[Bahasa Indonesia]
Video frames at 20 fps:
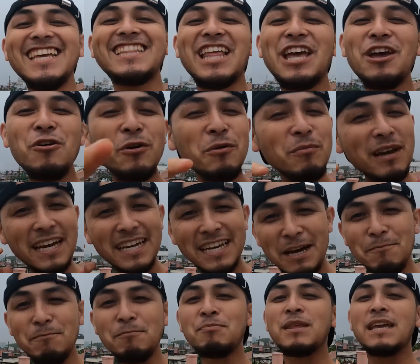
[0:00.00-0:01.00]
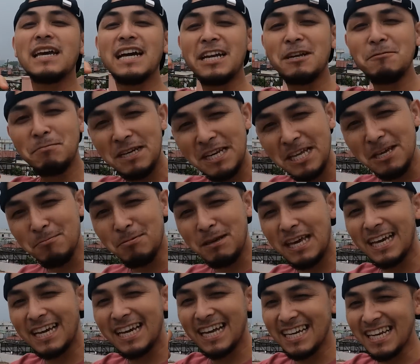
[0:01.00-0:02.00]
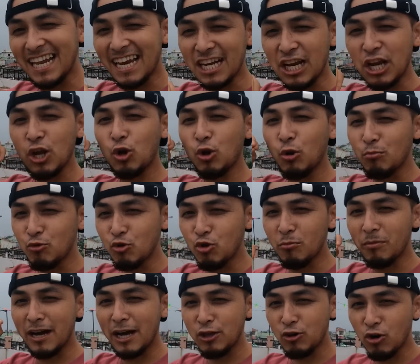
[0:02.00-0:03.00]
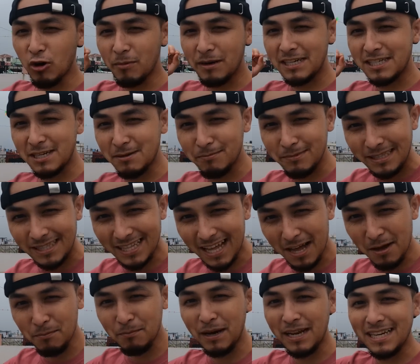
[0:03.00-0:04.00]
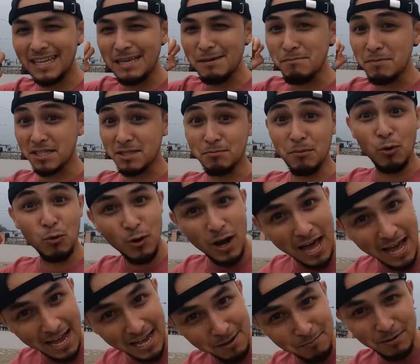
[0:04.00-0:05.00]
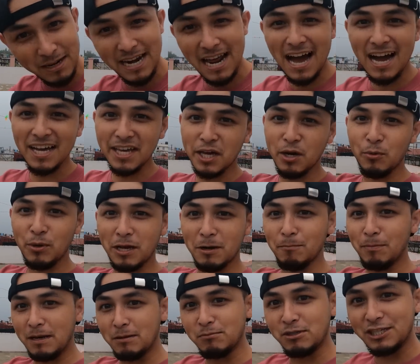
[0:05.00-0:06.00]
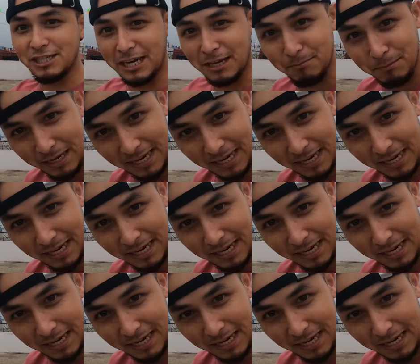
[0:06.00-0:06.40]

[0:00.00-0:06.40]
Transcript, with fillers: ki tayo ki beladap ada peni pi kendiat kumno mga yo ban sim mentah bat imis maulai bani ak ya kau wi film shooting